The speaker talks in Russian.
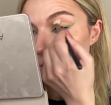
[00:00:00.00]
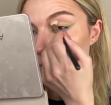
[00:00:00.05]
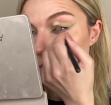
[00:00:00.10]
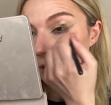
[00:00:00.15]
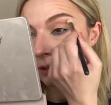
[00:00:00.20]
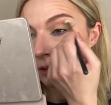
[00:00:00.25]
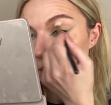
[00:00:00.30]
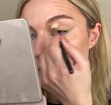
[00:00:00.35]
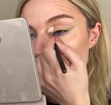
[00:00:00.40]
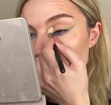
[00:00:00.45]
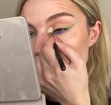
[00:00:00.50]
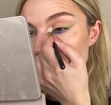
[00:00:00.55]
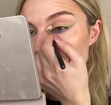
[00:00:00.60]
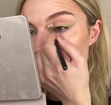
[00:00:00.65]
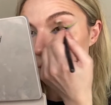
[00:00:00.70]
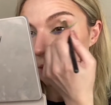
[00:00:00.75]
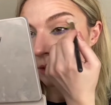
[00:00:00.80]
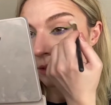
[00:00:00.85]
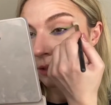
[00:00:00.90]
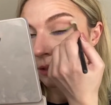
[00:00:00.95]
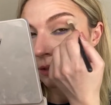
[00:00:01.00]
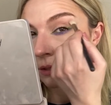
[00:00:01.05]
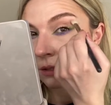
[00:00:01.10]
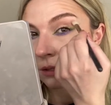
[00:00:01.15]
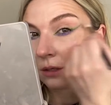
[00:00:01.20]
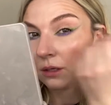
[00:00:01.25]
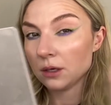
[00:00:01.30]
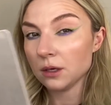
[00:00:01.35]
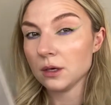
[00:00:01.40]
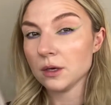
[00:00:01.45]
знаете, не обязательный.
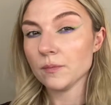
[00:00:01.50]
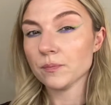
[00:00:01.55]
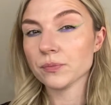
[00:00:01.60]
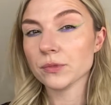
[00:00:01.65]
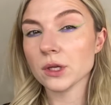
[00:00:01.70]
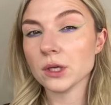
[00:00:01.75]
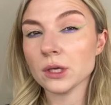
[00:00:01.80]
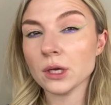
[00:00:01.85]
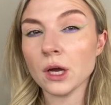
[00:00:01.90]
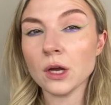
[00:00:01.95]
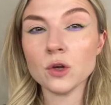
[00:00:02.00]
Я